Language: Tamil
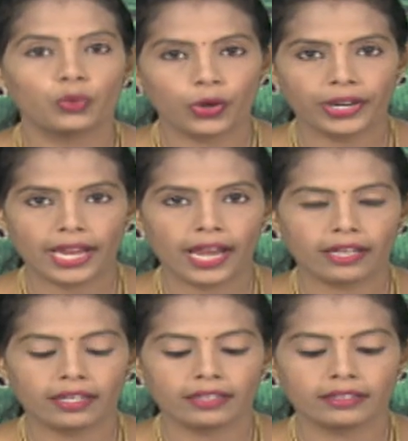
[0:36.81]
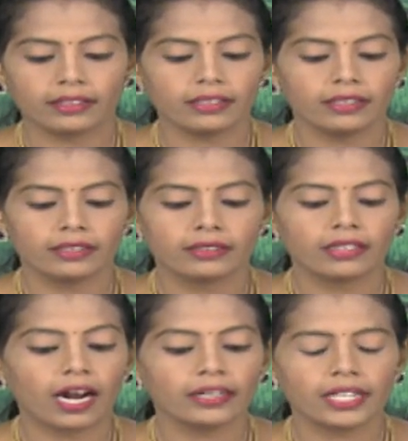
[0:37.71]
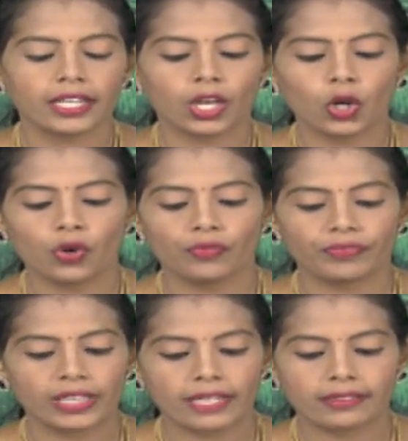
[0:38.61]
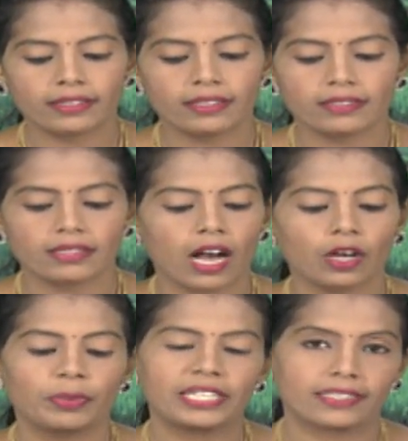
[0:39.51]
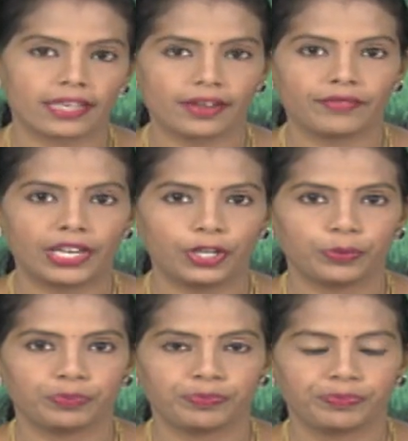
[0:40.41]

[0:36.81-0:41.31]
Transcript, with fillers: ஒரு ஏக்கருக்கு நான்கு கிலோ விதைத்து சாகுபடி செய்ய வேண்டும்